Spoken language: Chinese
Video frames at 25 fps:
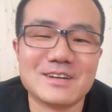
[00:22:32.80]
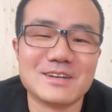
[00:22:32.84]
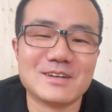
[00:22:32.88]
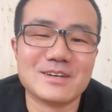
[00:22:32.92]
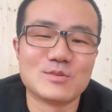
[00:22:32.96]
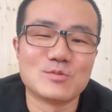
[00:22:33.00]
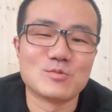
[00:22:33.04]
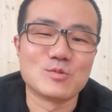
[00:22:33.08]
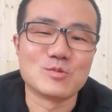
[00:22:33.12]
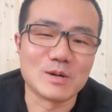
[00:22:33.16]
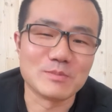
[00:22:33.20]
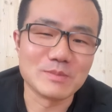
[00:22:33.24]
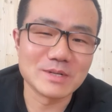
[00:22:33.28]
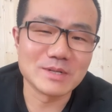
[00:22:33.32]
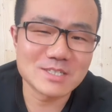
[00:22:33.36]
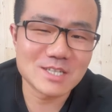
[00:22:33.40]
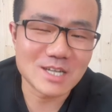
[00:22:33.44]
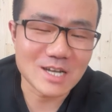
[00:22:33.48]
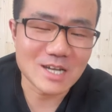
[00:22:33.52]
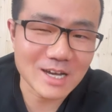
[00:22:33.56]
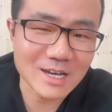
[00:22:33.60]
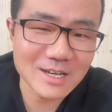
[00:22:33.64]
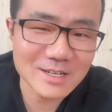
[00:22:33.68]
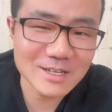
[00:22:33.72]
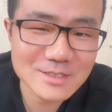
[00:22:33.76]
我们
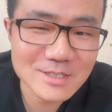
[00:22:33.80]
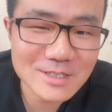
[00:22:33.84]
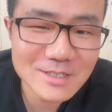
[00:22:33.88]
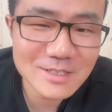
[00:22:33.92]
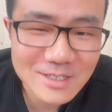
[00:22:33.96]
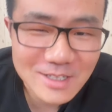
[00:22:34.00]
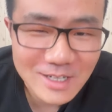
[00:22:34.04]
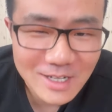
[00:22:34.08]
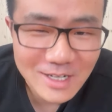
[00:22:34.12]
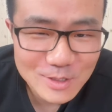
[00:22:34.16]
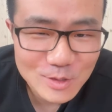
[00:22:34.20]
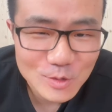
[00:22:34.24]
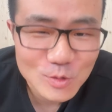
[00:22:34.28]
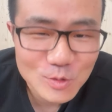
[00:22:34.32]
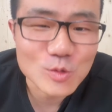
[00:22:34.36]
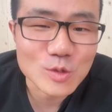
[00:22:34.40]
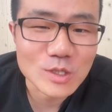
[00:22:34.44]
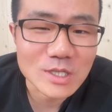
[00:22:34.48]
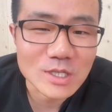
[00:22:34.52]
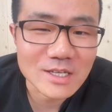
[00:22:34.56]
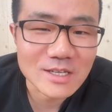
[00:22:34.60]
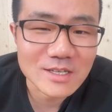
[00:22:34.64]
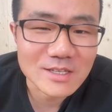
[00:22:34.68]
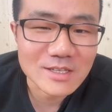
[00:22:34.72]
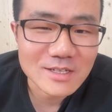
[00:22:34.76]
猜测他是故
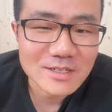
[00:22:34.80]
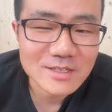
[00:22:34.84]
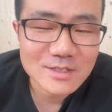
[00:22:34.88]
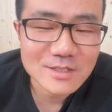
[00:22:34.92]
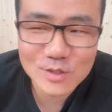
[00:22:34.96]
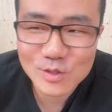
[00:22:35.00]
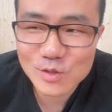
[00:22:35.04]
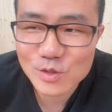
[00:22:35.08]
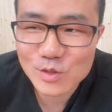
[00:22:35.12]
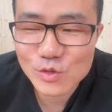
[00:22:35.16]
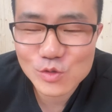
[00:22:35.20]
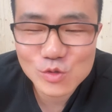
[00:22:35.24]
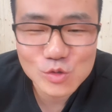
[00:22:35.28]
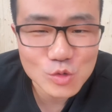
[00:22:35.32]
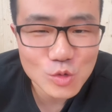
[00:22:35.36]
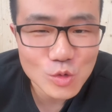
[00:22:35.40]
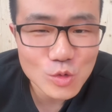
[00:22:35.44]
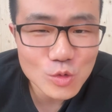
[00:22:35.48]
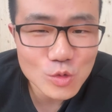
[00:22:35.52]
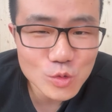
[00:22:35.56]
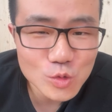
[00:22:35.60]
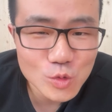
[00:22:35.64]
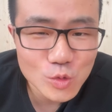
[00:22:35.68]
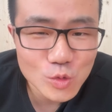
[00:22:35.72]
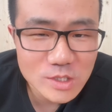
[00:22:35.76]
意的，就是
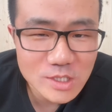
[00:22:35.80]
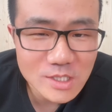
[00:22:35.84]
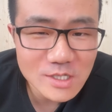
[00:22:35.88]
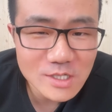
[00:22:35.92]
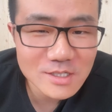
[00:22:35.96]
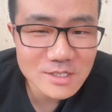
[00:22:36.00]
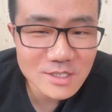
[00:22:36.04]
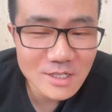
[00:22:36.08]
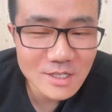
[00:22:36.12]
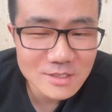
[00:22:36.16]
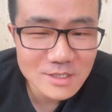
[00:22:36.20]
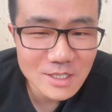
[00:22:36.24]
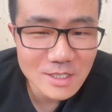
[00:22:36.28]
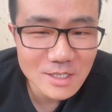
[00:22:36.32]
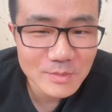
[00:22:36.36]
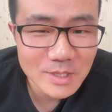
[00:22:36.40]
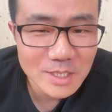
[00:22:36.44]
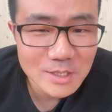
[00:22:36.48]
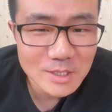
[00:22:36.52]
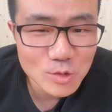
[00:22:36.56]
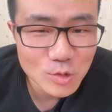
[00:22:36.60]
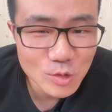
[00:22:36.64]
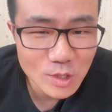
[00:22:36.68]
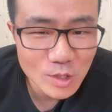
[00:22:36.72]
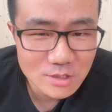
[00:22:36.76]
种种迹象证
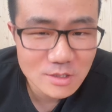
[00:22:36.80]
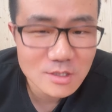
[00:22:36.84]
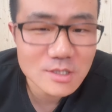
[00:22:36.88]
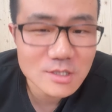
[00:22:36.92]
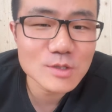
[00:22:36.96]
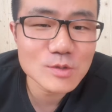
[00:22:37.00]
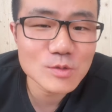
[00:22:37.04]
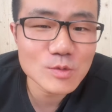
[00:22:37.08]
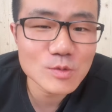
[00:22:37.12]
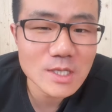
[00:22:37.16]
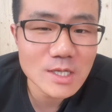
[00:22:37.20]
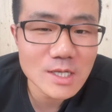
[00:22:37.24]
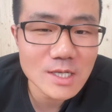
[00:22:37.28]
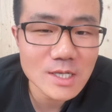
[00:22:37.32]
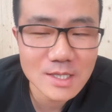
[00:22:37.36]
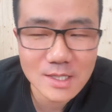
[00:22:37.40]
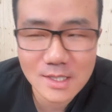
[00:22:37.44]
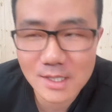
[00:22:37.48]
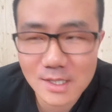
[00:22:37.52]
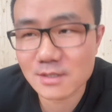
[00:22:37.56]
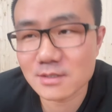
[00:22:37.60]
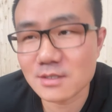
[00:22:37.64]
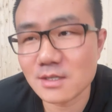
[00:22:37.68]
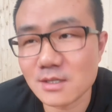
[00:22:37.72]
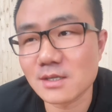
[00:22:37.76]
明确实是故意。
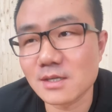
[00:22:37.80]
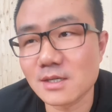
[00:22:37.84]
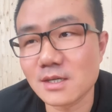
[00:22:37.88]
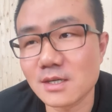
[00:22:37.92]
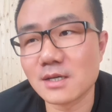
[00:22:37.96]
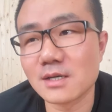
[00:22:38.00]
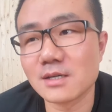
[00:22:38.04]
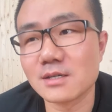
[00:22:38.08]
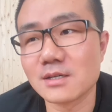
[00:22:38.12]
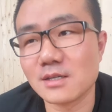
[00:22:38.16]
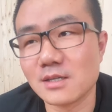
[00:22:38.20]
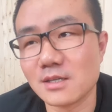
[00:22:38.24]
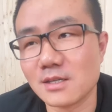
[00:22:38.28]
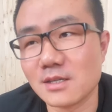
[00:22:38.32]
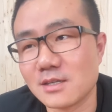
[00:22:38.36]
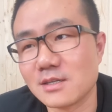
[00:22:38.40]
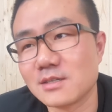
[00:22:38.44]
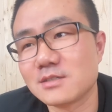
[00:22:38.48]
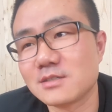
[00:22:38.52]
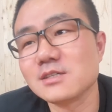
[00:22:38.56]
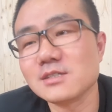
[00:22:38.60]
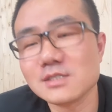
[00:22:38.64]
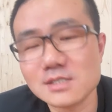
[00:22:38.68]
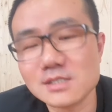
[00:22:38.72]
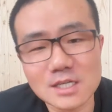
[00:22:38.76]
那这个你
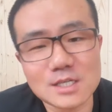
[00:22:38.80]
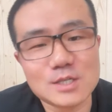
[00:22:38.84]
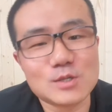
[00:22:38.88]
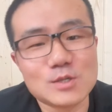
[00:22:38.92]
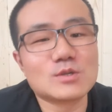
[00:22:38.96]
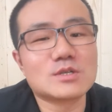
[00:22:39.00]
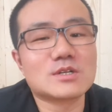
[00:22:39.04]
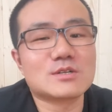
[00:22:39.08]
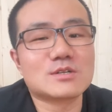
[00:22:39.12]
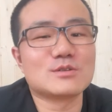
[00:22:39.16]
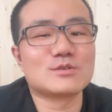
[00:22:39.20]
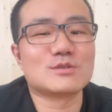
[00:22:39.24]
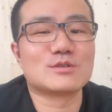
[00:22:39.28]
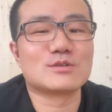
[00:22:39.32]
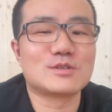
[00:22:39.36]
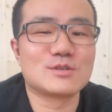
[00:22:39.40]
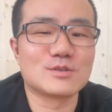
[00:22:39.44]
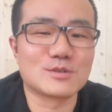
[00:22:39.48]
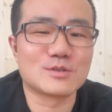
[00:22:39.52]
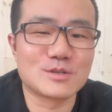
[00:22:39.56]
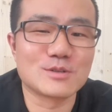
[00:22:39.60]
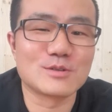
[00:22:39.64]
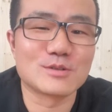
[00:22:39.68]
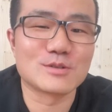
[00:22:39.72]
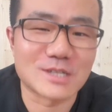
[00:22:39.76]
竞技体育它就有
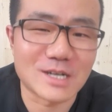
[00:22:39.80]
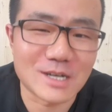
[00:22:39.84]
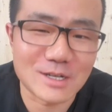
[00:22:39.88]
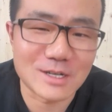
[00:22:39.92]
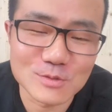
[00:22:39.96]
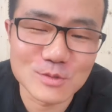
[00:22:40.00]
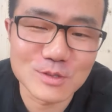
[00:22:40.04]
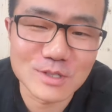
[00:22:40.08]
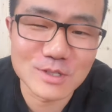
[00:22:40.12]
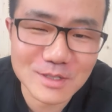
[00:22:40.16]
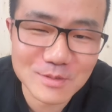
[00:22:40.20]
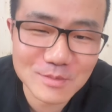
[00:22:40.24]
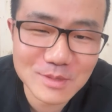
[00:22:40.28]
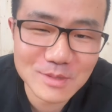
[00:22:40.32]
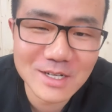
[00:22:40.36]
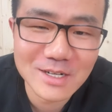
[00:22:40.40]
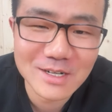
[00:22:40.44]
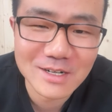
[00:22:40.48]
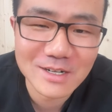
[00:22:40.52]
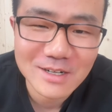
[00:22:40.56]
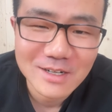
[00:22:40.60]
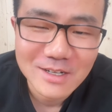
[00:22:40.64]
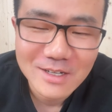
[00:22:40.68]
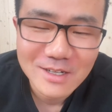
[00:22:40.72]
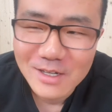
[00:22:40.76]
就就有残酷一面
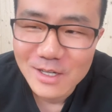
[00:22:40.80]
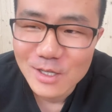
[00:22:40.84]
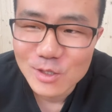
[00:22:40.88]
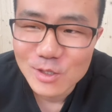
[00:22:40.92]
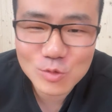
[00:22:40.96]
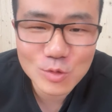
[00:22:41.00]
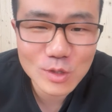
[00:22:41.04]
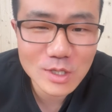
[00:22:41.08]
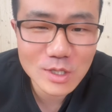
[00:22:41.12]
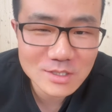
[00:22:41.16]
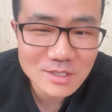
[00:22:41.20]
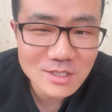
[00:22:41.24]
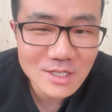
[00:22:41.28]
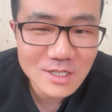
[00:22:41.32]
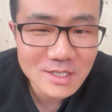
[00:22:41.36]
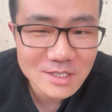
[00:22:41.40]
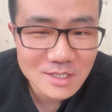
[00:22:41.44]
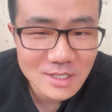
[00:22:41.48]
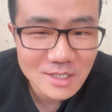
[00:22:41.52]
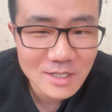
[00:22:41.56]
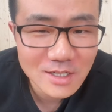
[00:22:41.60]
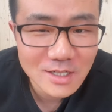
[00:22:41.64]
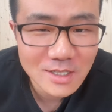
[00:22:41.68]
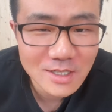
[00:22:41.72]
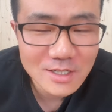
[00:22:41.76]
儿。对于这事
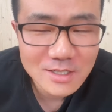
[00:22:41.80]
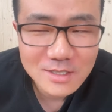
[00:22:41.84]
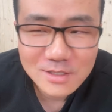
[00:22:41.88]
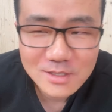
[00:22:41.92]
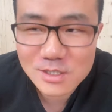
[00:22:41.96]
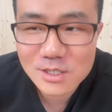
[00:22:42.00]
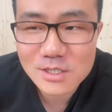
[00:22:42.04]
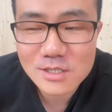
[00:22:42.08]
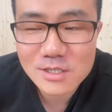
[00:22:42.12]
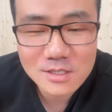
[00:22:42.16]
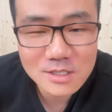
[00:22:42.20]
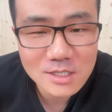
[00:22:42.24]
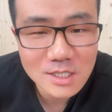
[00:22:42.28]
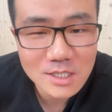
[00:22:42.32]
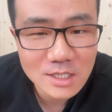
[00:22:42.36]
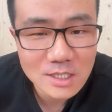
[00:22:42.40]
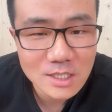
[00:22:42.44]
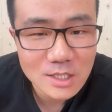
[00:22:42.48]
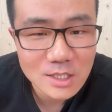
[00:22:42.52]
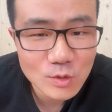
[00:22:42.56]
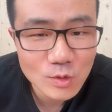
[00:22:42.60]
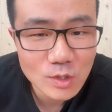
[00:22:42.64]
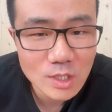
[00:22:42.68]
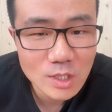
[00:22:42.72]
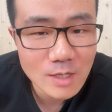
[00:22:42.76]
儿呢，竞技
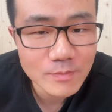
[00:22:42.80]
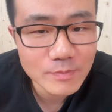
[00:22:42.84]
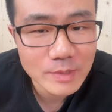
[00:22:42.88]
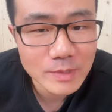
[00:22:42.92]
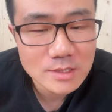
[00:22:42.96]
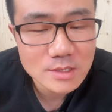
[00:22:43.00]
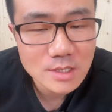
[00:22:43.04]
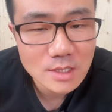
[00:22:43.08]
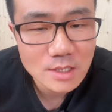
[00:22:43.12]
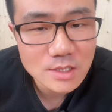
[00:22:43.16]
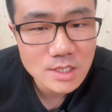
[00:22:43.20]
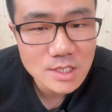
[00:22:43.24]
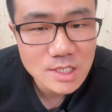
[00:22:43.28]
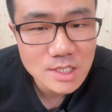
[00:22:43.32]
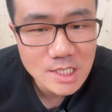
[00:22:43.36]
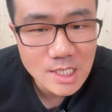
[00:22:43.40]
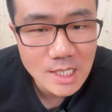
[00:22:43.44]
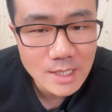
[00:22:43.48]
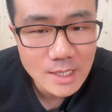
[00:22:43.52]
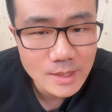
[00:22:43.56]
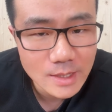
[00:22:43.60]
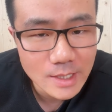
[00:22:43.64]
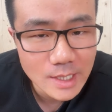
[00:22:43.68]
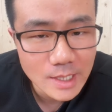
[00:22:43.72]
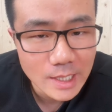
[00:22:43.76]
体育它本身是
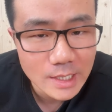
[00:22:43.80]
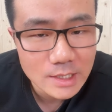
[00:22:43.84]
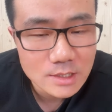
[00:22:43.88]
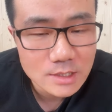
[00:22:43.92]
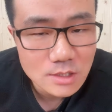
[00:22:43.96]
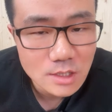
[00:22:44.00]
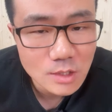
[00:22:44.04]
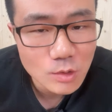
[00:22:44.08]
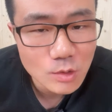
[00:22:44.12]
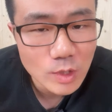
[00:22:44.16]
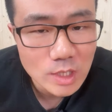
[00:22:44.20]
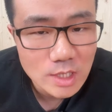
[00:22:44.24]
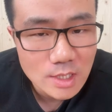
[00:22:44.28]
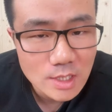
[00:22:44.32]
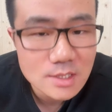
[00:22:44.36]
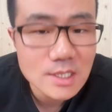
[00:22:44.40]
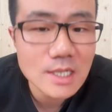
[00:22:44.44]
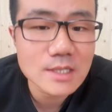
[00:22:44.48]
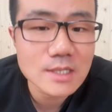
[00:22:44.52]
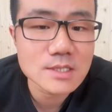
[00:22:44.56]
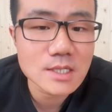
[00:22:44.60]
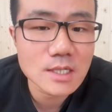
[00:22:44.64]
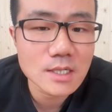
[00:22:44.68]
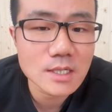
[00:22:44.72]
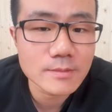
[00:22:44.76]
现代社会的
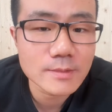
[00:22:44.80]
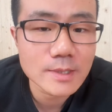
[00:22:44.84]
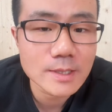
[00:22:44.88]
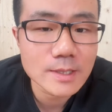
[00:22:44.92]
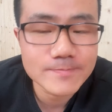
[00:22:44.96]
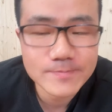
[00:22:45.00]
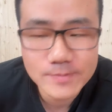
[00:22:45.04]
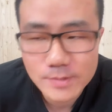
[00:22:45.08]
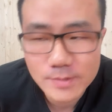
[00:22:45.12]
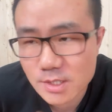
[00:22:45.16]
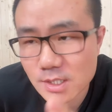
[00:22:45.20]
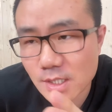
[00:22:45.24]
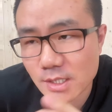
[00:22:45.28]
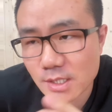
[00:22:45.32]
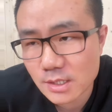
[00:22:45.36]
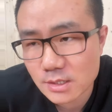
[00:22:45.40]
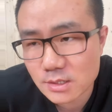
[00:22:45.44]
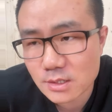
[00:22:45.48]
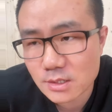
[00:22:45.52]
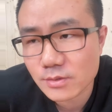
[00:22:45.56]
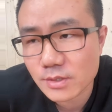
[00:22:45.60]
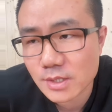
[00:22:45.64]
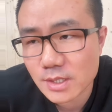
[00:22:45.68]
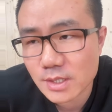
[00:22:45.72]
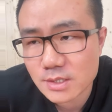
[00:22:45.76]
战争嘛，现代
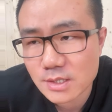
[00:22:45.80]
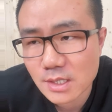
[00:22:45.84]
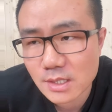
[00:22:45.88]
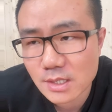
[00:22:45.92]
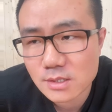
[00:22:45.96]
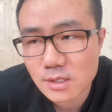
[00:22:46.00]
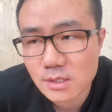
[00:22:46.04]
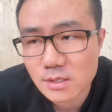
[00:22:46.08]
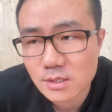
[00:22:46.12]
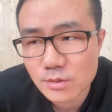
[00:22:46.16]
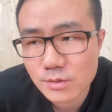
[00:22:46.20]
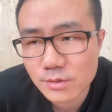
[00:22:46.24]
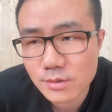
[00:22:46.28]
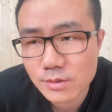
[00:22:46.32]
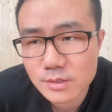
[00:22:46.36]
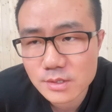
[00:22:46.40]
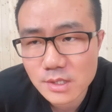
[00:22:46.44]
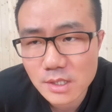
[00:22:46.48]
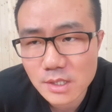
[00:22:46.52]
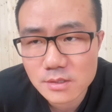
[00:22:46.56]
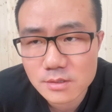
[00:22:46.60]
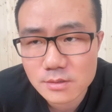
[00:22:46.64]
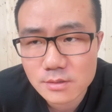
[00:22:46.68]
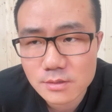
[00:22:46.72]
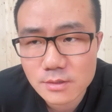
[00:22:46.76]
社会的战争对于
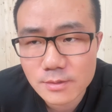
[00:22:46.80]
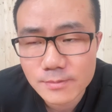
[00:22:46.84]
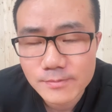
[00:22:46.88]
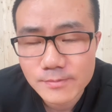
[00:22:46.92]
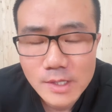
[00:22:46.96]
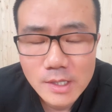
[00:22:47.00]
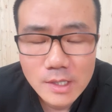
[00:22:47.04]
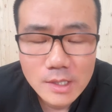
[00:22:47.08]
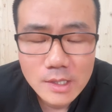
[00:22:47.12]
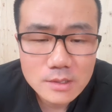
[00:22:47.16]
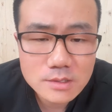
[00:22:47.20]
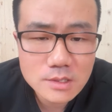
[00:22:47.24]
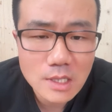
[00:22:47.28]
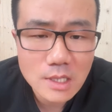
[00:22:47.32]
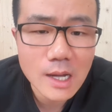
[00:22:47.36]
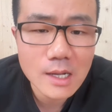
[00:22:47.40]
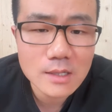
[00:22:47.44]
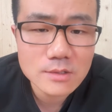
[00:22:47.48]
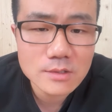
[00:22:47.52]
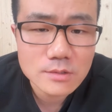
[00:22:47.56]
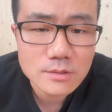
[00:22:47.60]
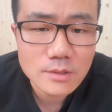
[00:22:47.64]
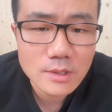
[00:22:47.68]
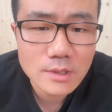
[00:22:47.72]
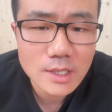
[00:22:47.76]
这种插
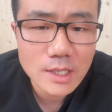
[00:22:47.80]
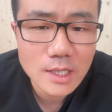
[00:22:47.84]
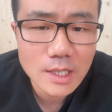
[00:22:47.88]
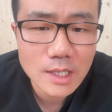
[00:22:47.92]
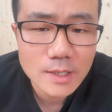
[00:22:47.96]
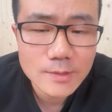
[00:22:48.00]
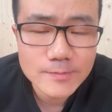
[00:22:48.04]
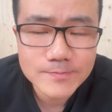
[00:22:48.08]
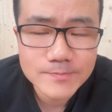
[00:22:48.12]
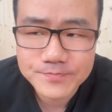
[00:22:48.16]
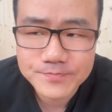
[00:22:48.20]
曲呢，